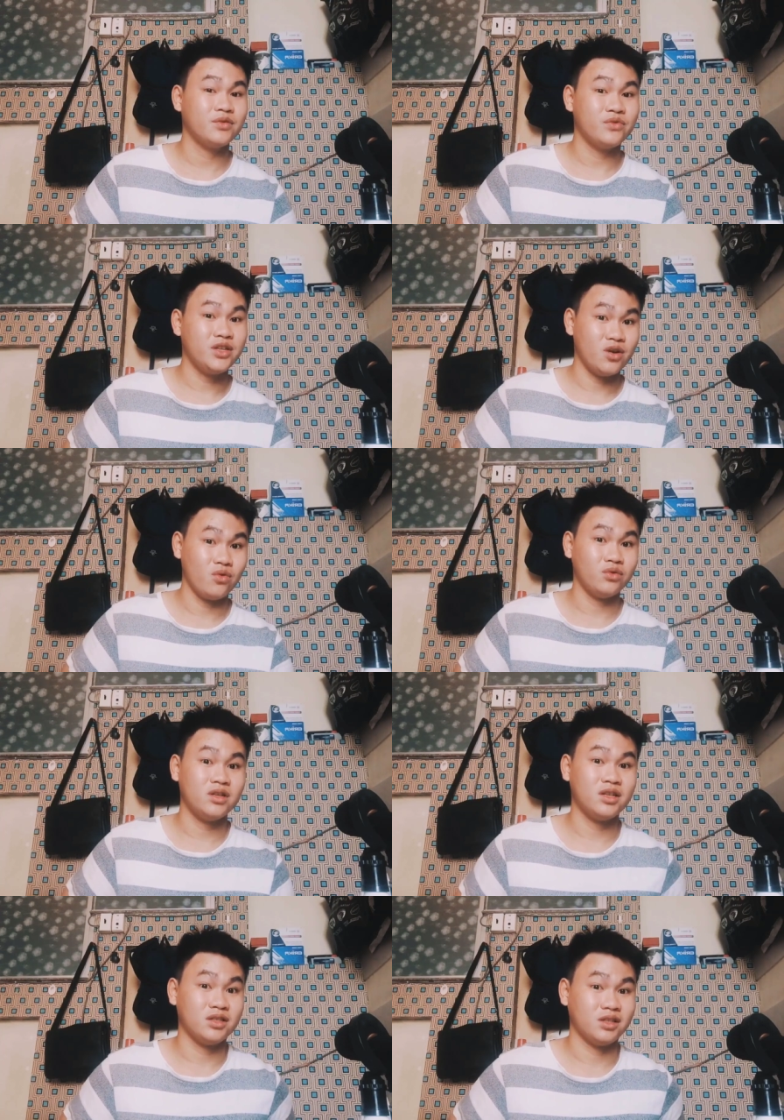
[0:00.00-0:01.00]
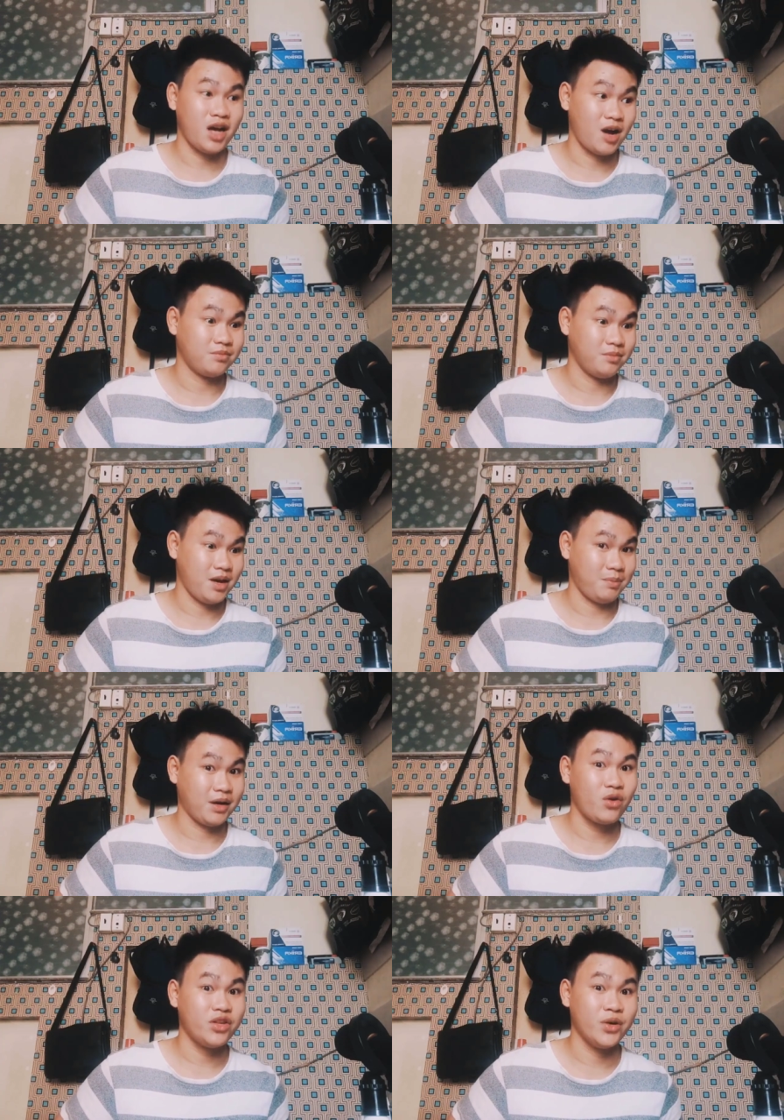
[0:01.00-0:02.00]
ví dụ như là trường hợp mà
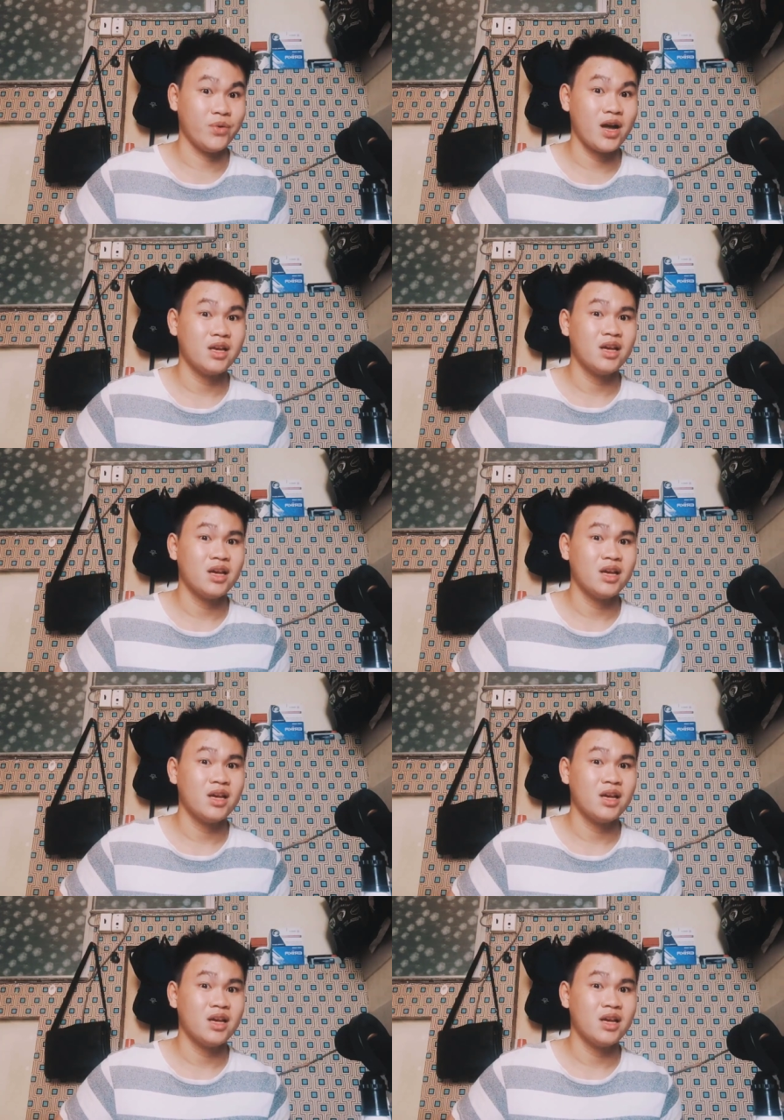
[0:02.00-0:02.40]
bạn nói nhiều quá,